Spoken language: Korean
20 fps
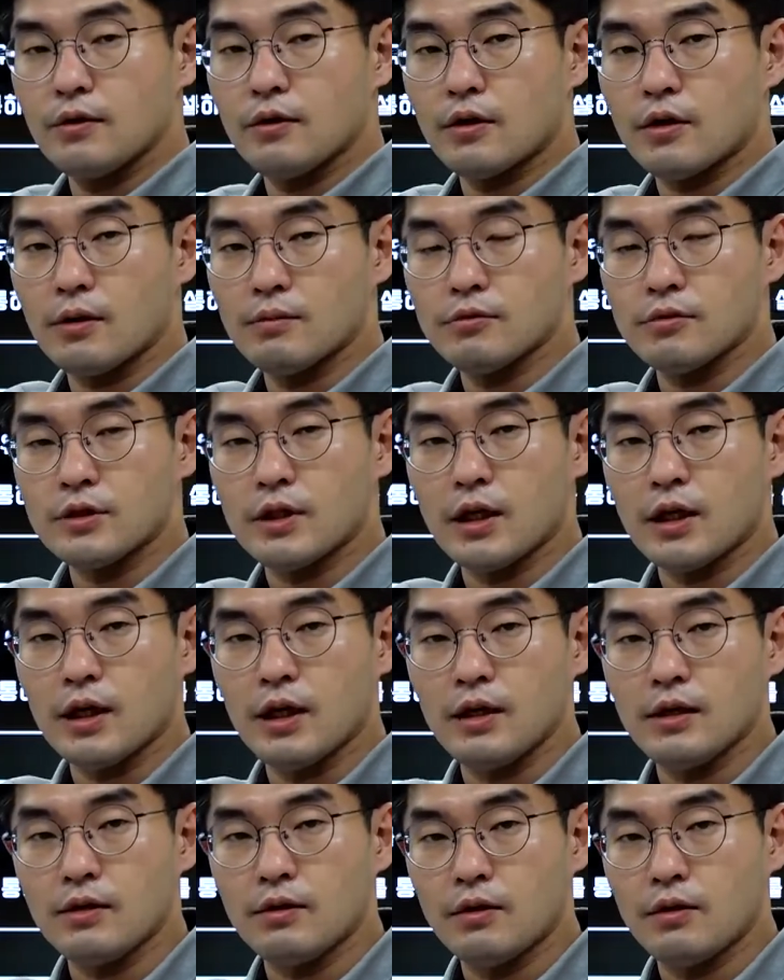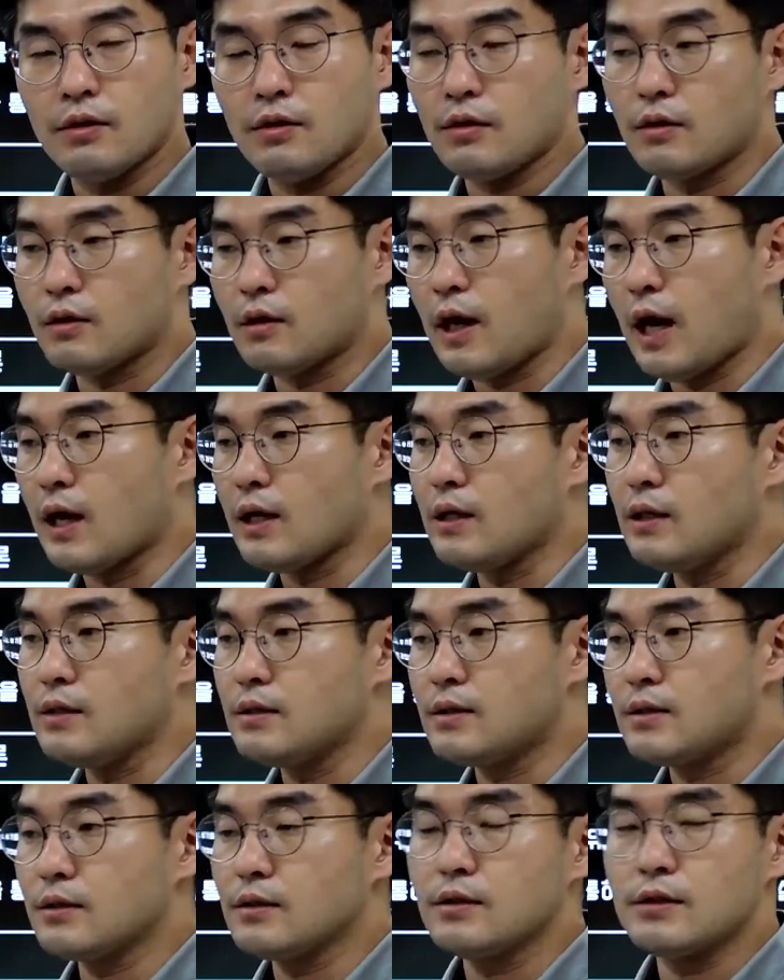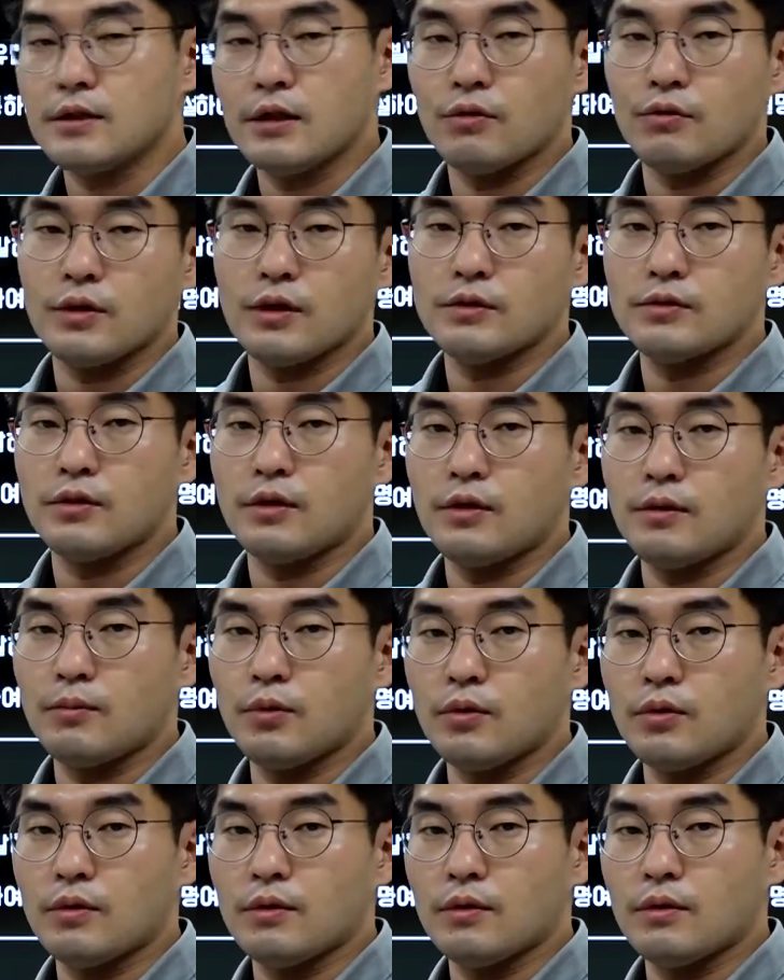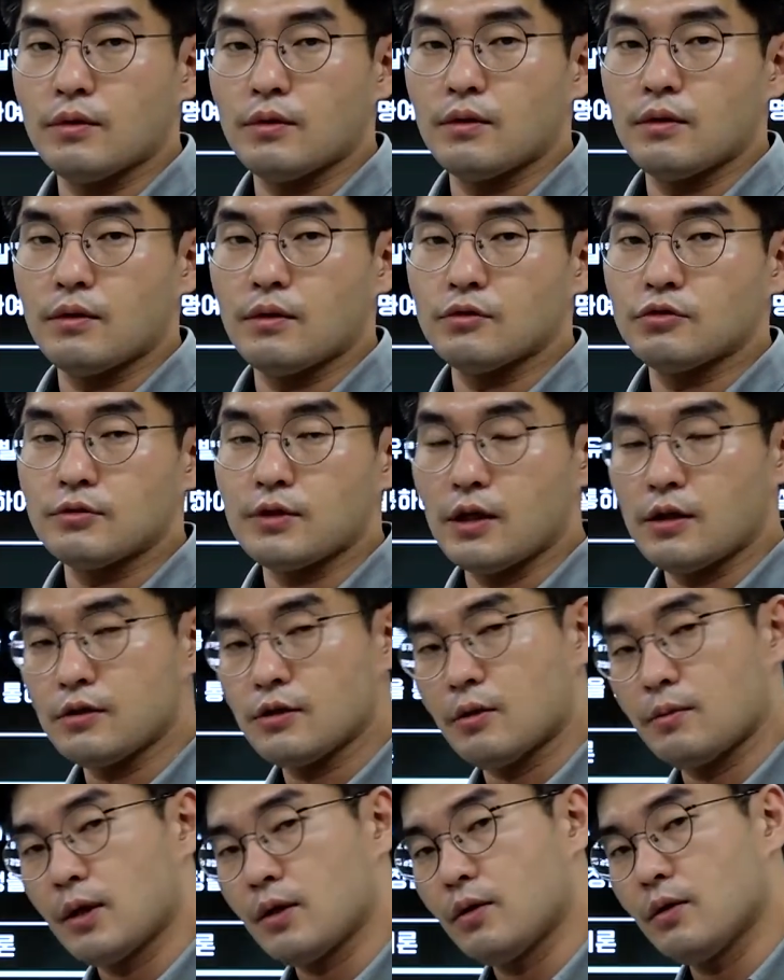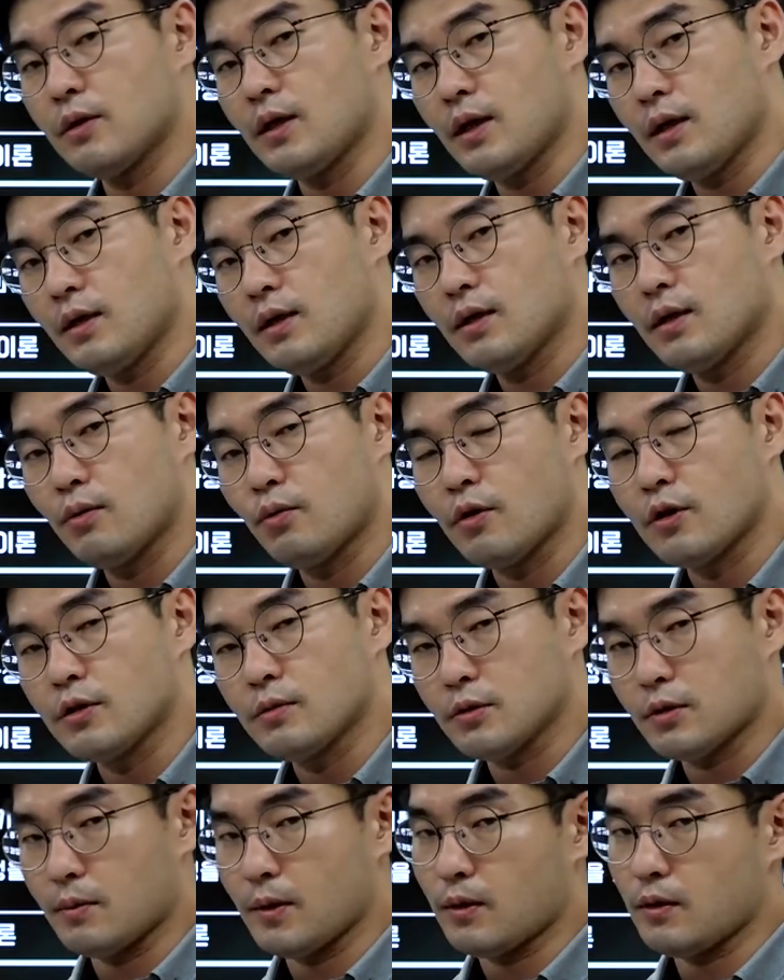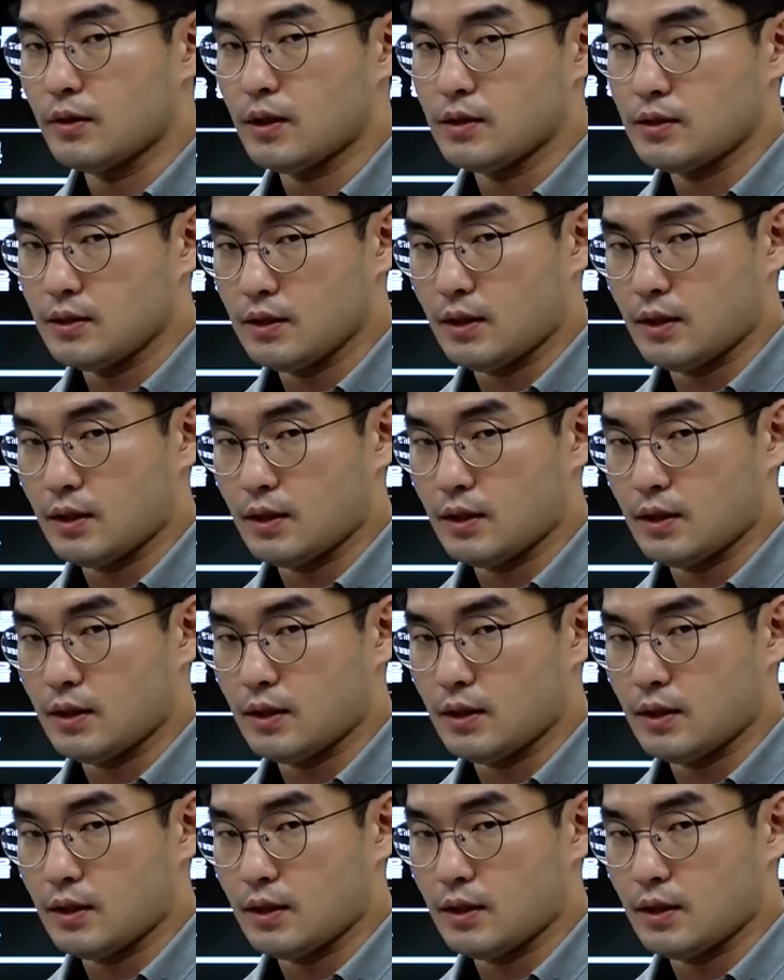여러분 제가 이거 강의를 찍는다고 해서 뭐 어, 수당을 더 받거나 월급을 더 받거나 하지